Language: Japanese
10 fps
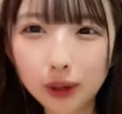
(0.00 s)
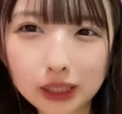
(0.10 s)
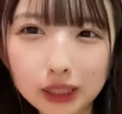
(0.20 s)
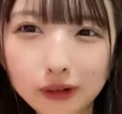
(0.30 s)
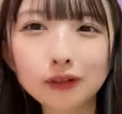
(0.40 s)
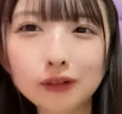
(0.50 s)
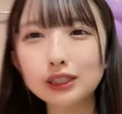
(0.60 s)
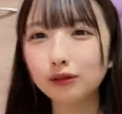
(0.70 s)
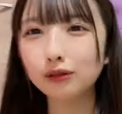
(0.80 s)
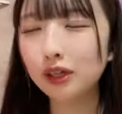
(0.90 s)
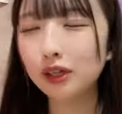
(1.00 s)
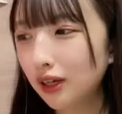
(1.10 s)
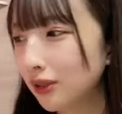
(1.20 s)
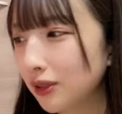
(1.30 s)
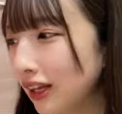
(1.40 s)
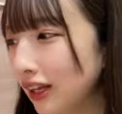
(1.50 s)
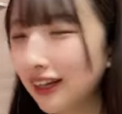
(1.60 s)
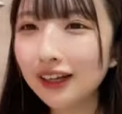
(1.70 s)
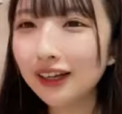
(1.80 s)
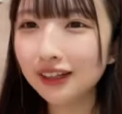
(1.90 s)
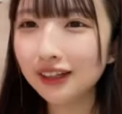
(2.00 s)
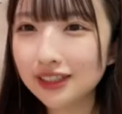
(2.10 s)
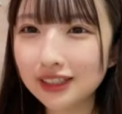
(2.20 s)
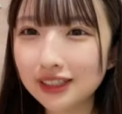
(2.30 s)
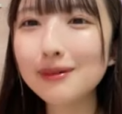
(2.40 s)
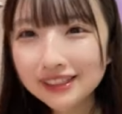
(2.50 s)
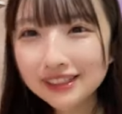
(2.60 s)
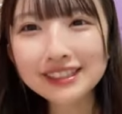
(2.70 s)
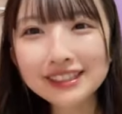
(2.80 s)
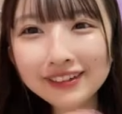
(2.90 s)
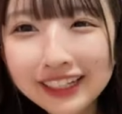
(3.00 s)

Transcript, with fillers: 日もう4日もやってます私